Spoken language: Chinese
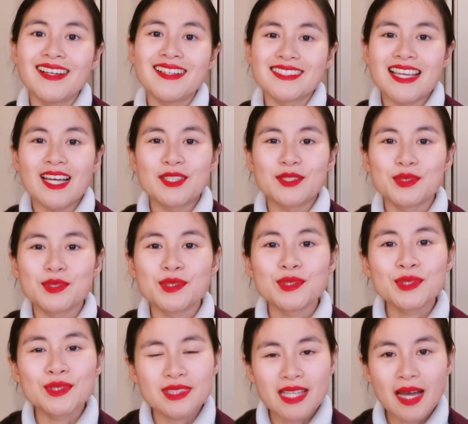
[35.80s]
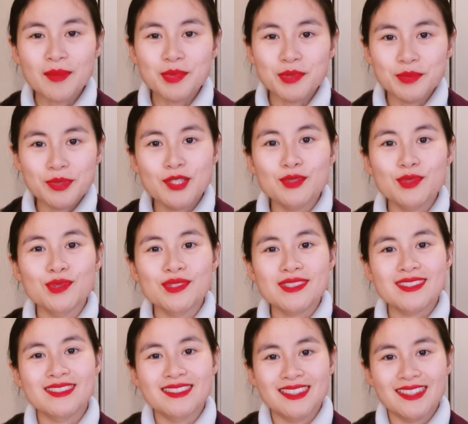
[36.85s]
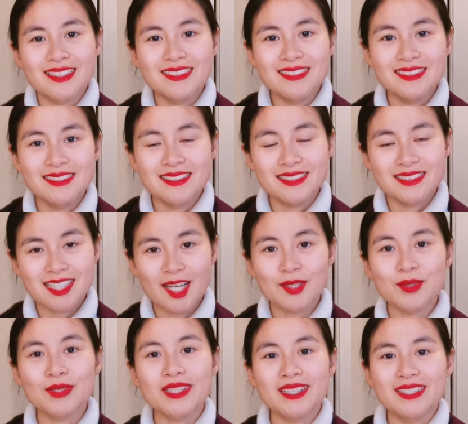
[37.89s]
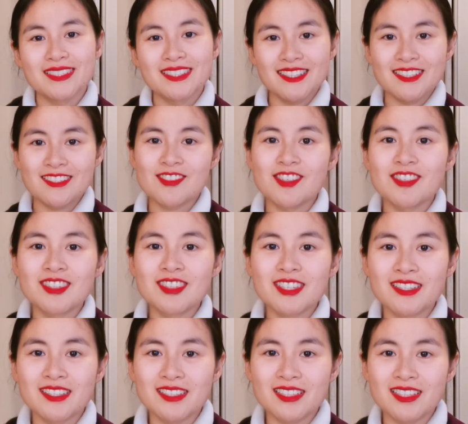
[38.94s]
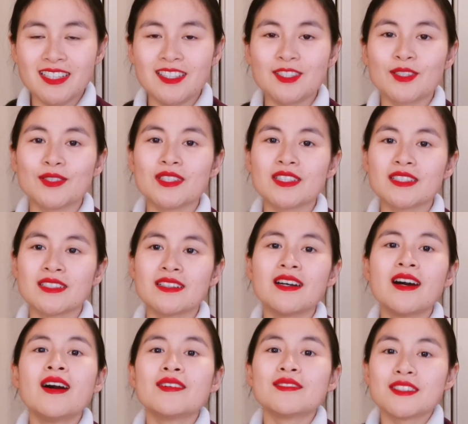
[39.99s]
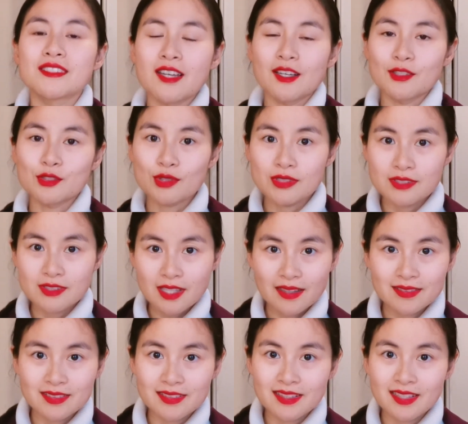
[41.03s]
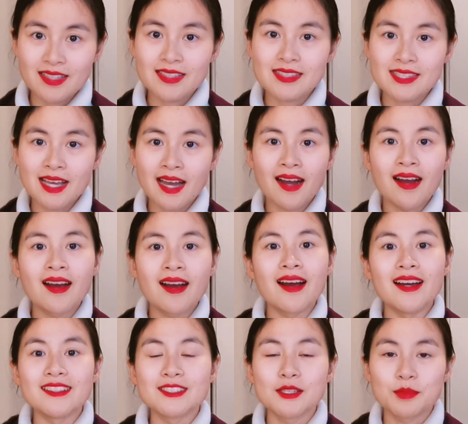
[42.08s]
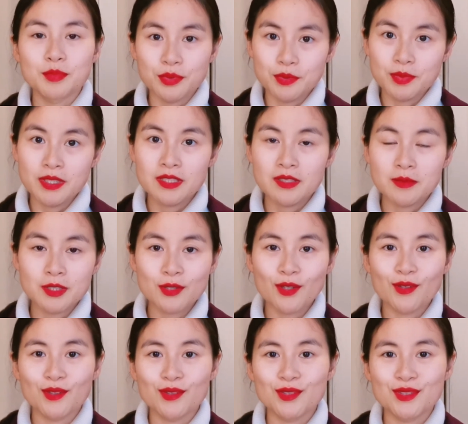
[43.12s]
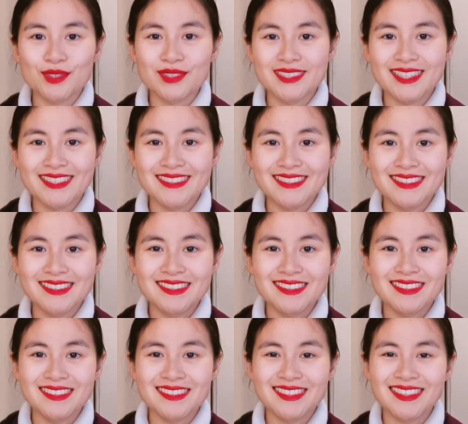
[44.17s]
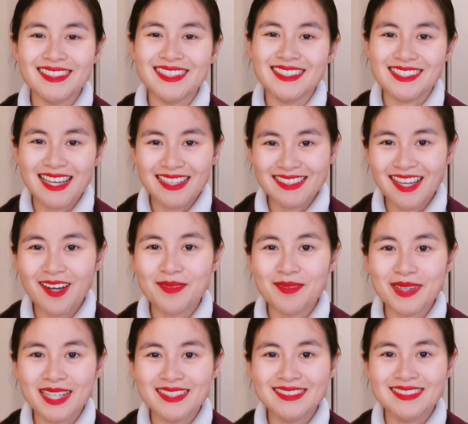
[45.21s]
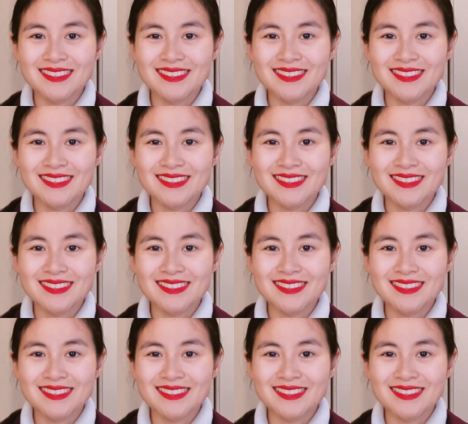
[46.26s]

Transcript: 假如他不必如此呢？假如你和你的身体可以有一个非常顺畅的例假，而且不必那么痛苦呢？你想要吗？